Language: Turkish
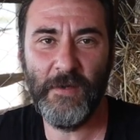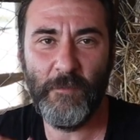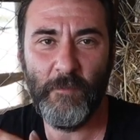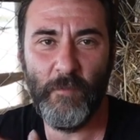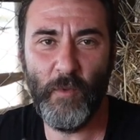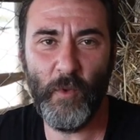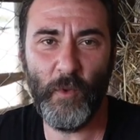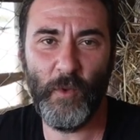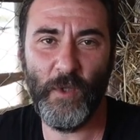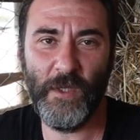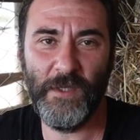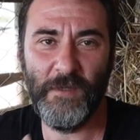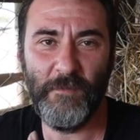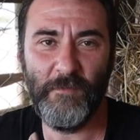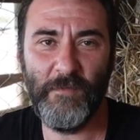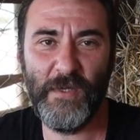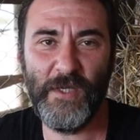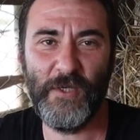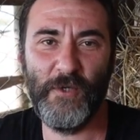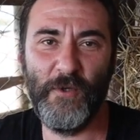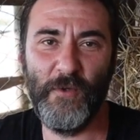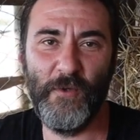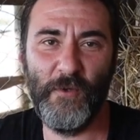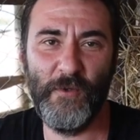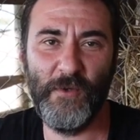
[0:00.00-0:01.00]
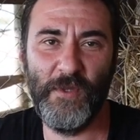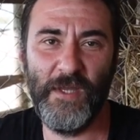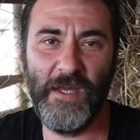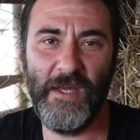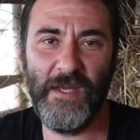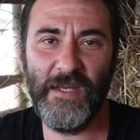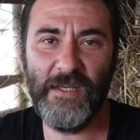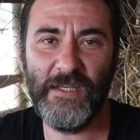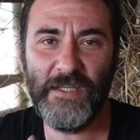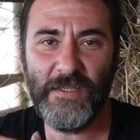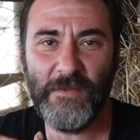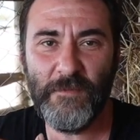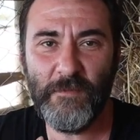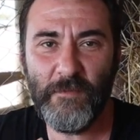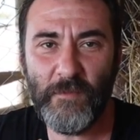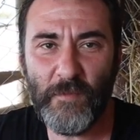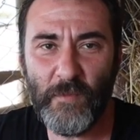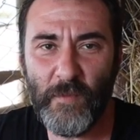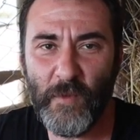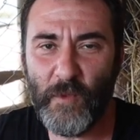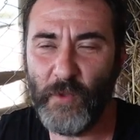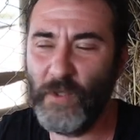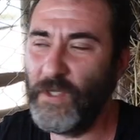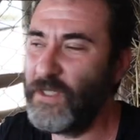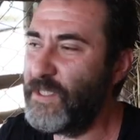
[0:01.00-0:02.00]
Muğla'nın bir köyünde
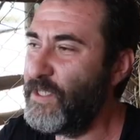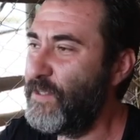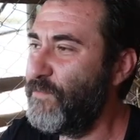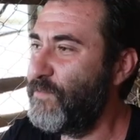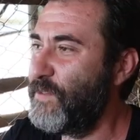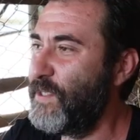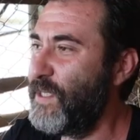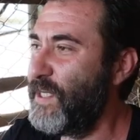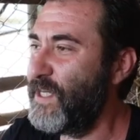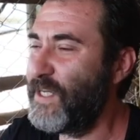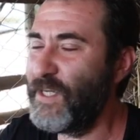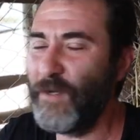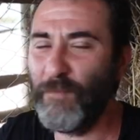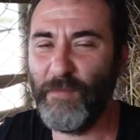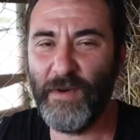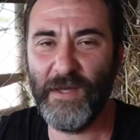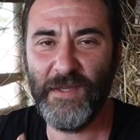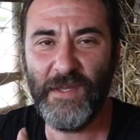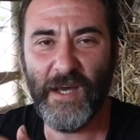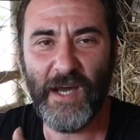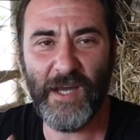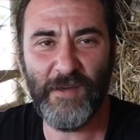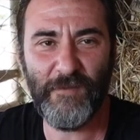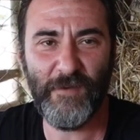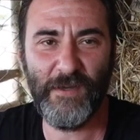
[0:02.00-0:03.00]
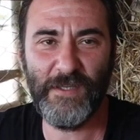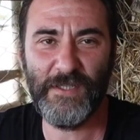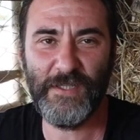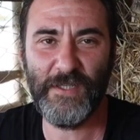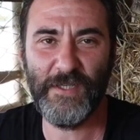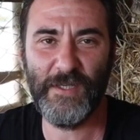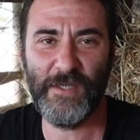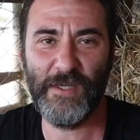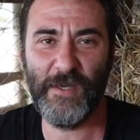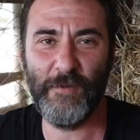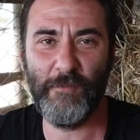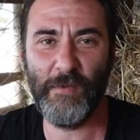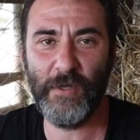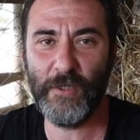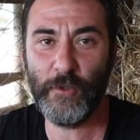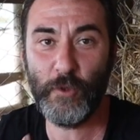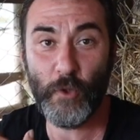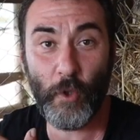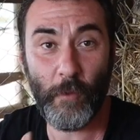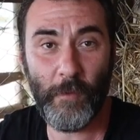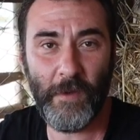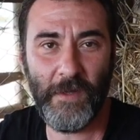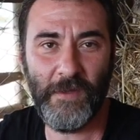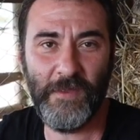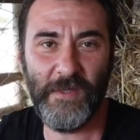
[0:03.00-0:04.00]
burada çiftçilik yapan, hayvancılık yapan,
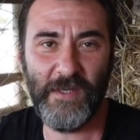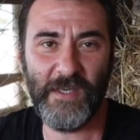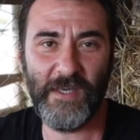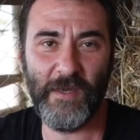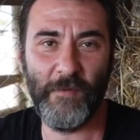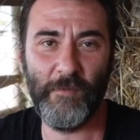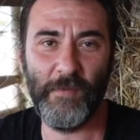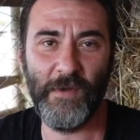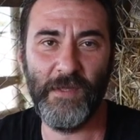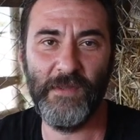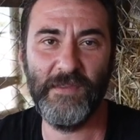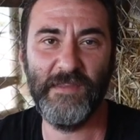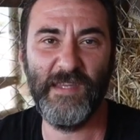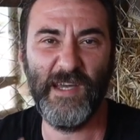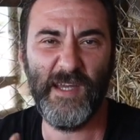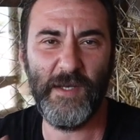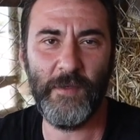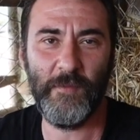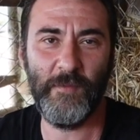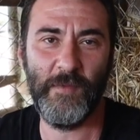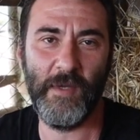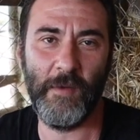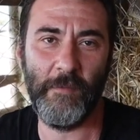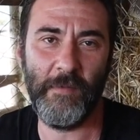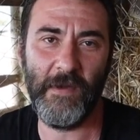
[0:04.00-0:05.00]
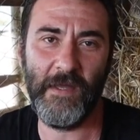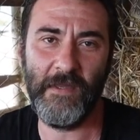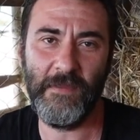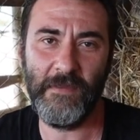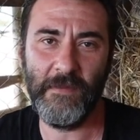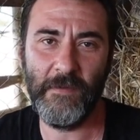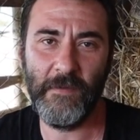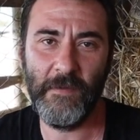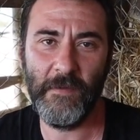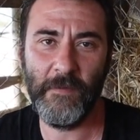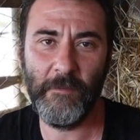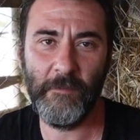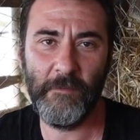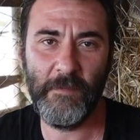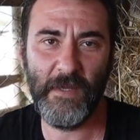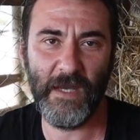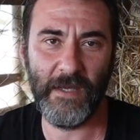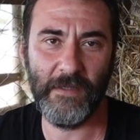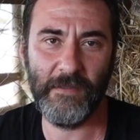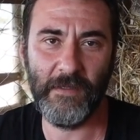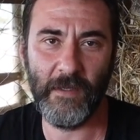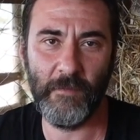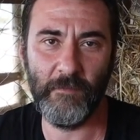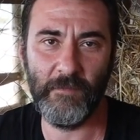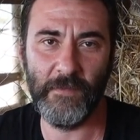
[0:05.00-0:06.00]
çobanlık yapan, tarım yapan bir
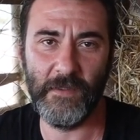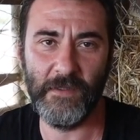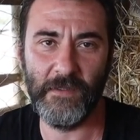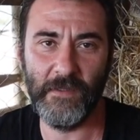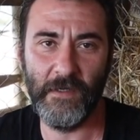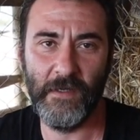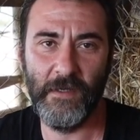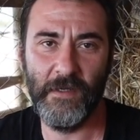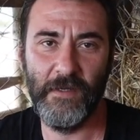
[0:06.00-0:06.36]
adamdır.